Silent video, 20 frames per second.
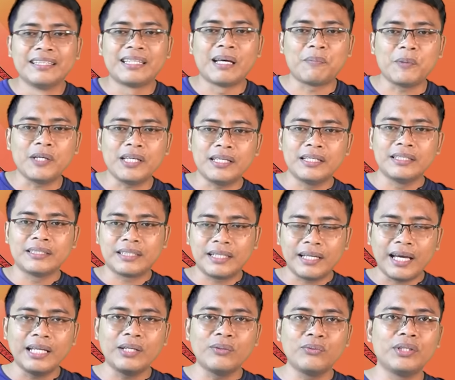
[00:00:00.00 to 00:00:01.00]
Tapi
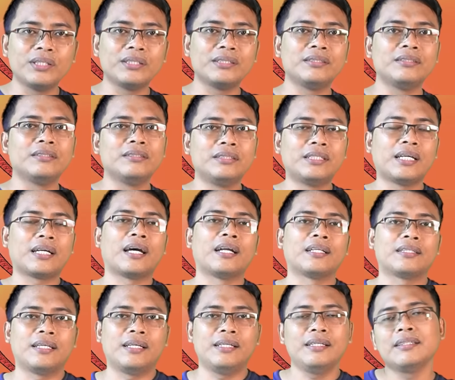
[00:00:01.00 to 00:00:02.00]
selain UIN
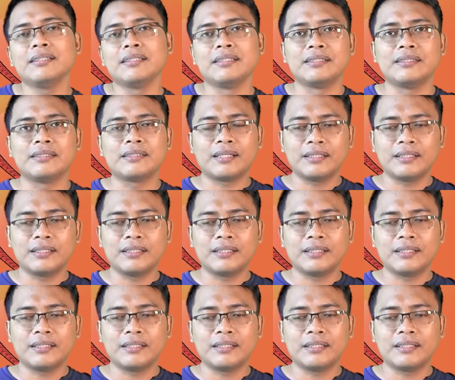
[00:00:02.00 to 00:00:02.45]
Jakarta ini,